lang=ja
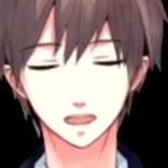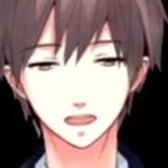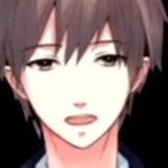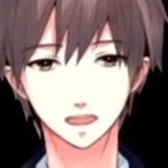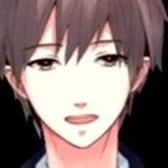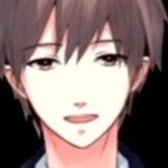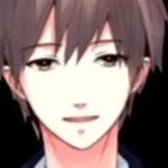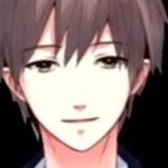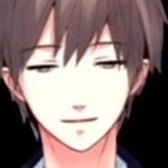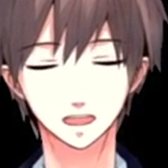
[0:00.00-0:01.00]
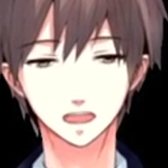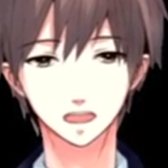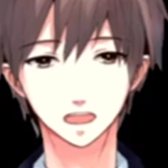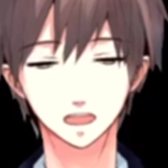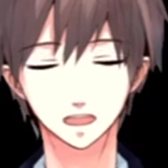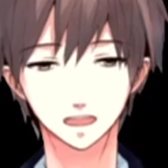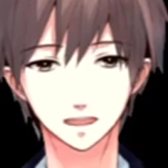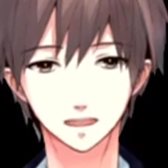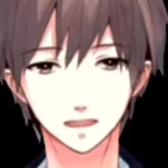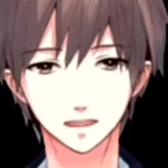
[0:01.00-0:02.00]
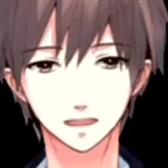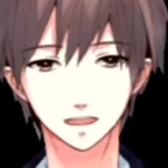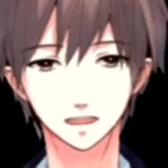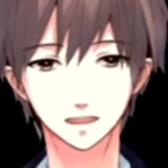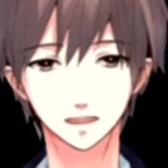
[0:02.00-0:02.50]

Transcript: えー、これはスマートフォン